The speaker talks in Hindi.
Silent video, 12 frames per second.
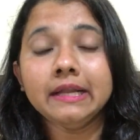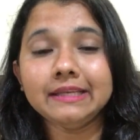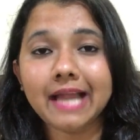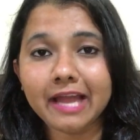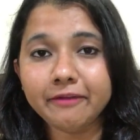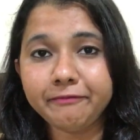
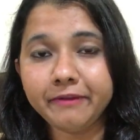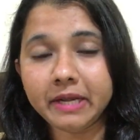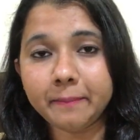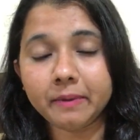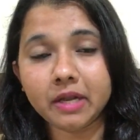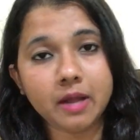लाइव
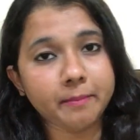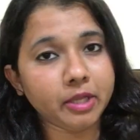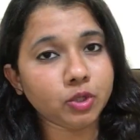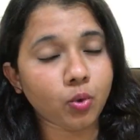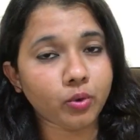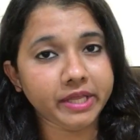फीड पर हमें
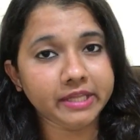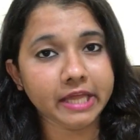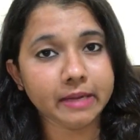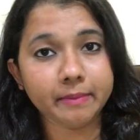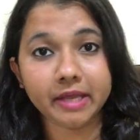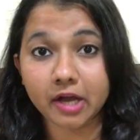थोड़ी ही
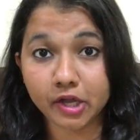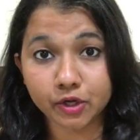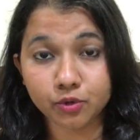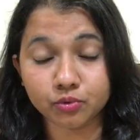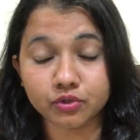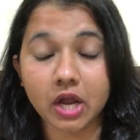देर में
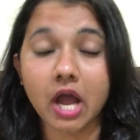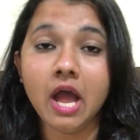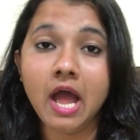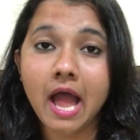करण कुंद्रा